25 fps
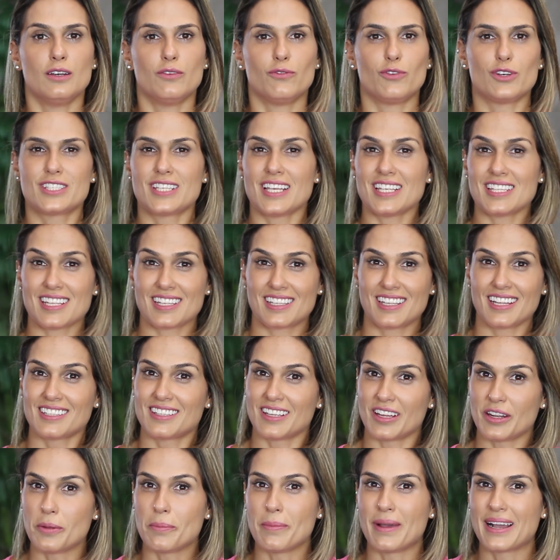Você está
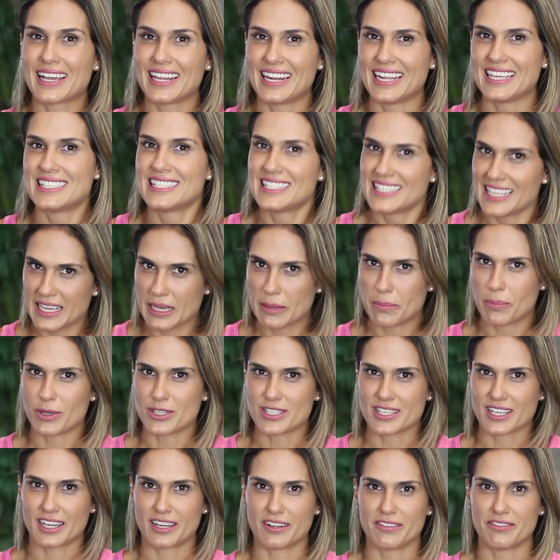tentando emagrecer após
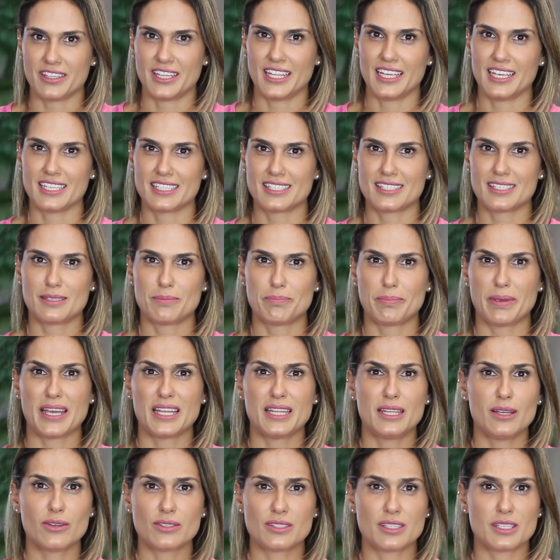a gravidez?
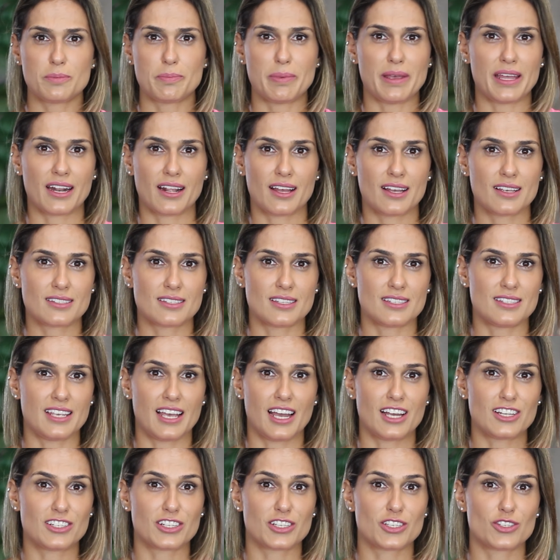Perdeu as esperanças e
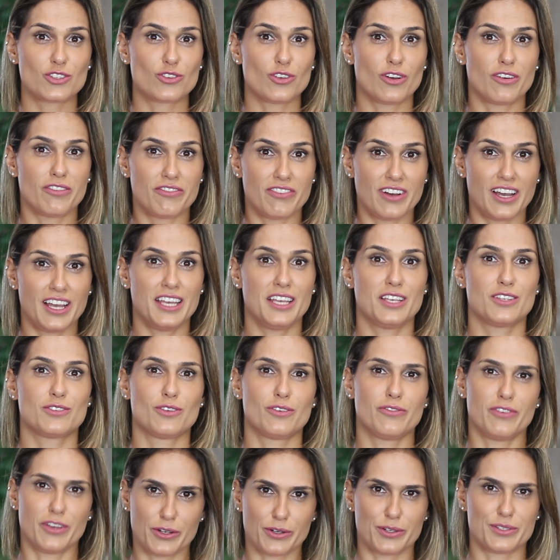acha que só vai
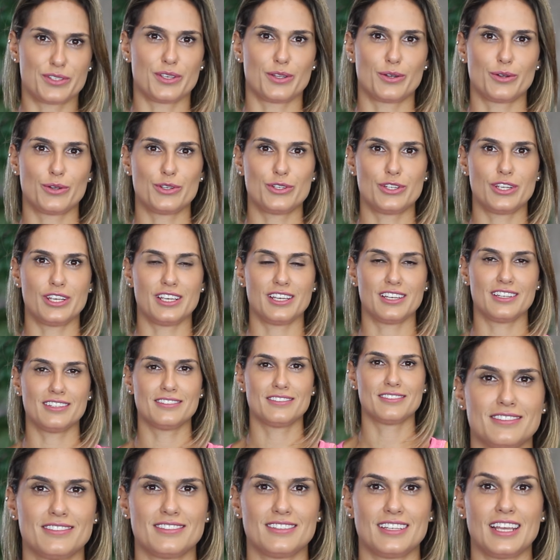resolver com cirurgia?
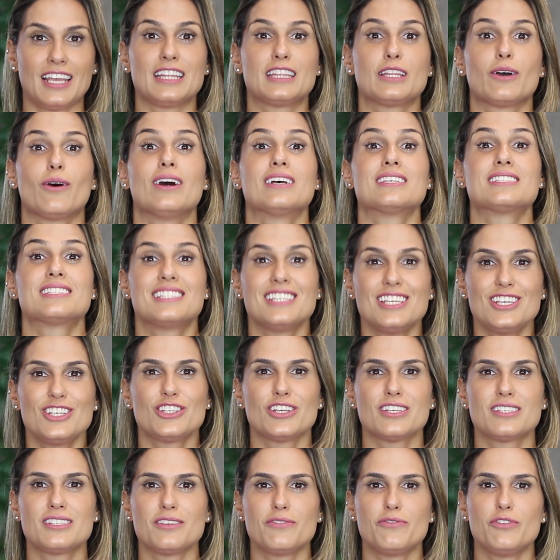Então assiste
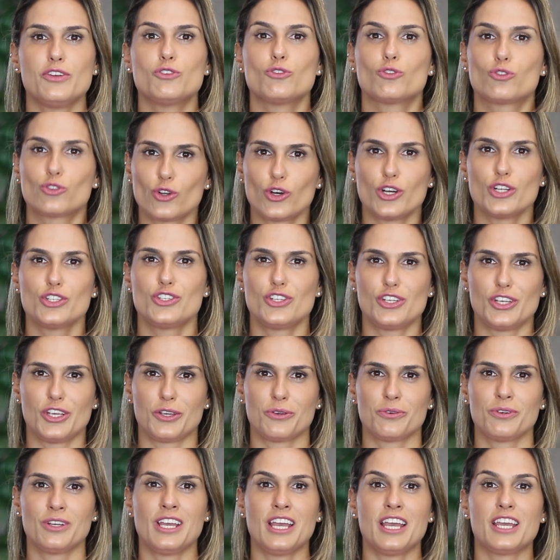esse vídeo
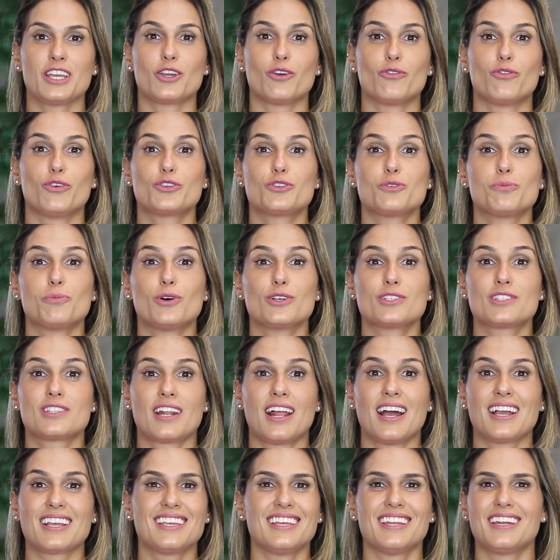todinho que eu vou te
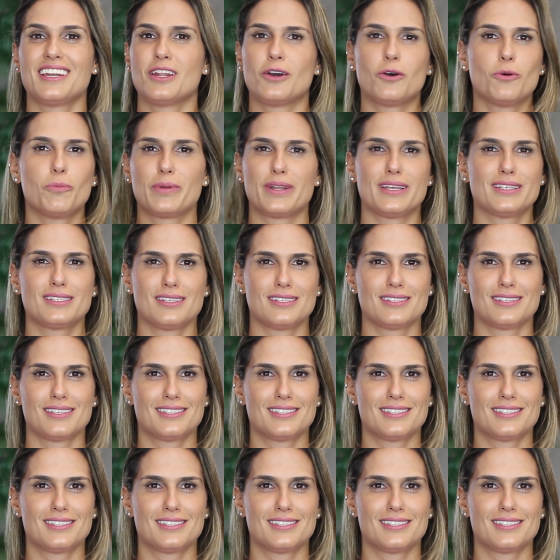mostrar que não precisa